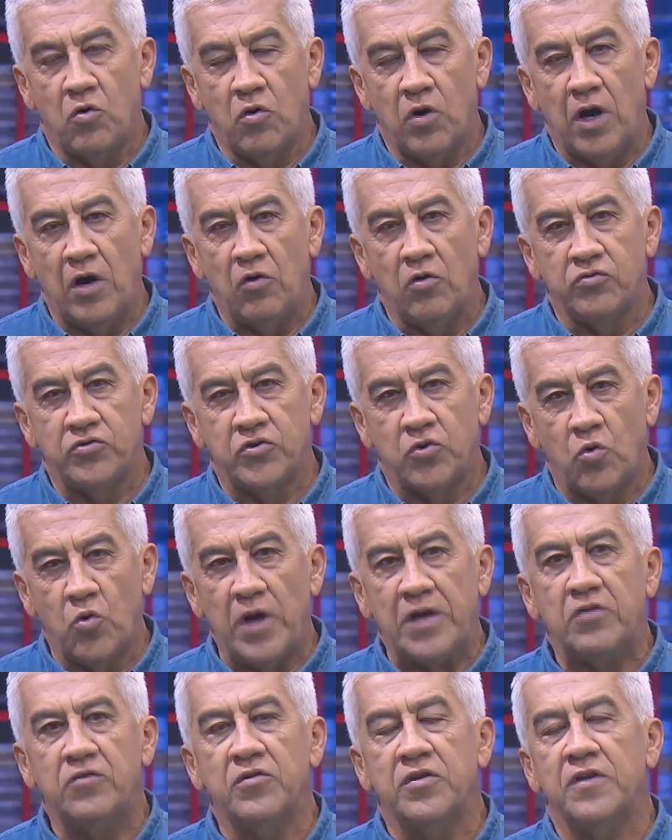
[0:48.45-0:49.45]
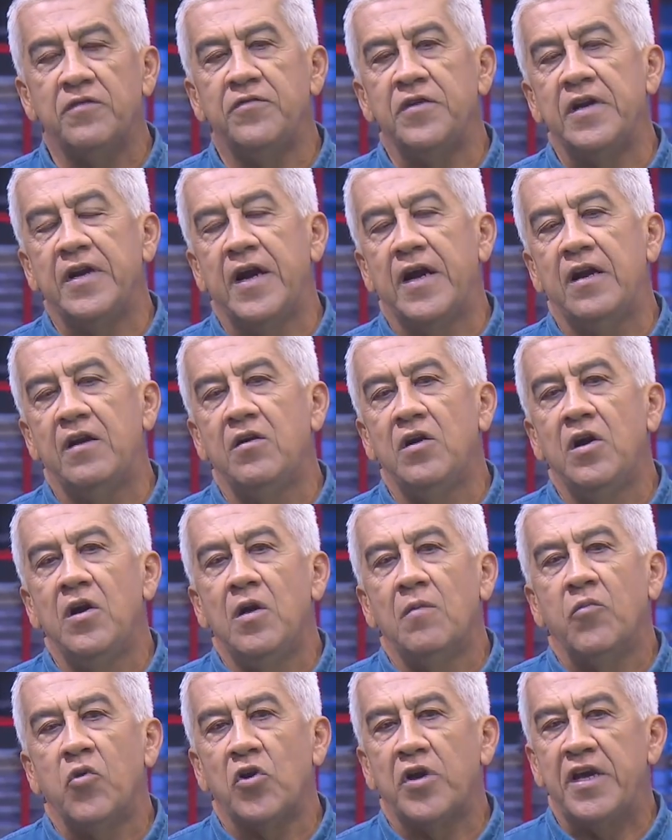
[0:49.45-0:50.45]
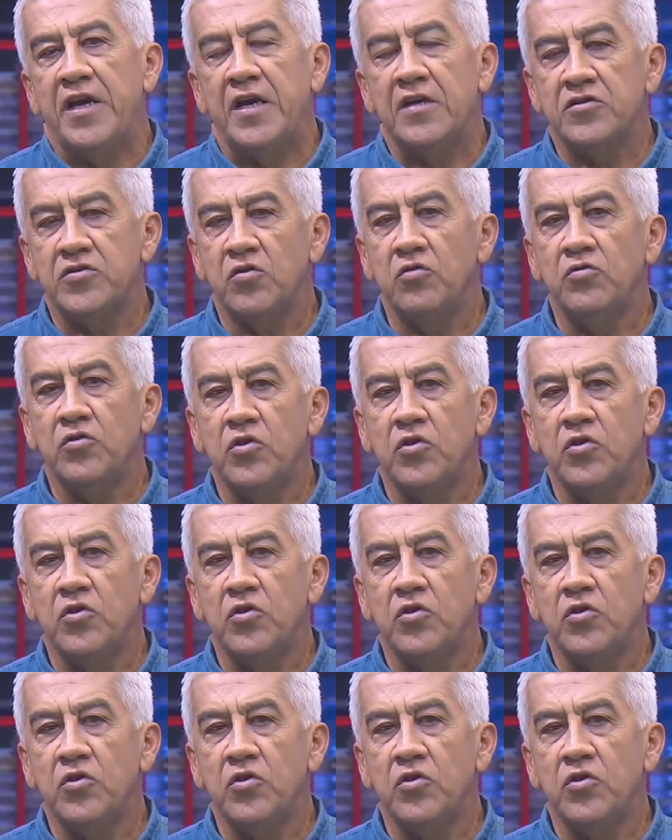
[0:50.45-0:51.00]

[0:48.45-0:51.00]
a los cuartos de final porque ya son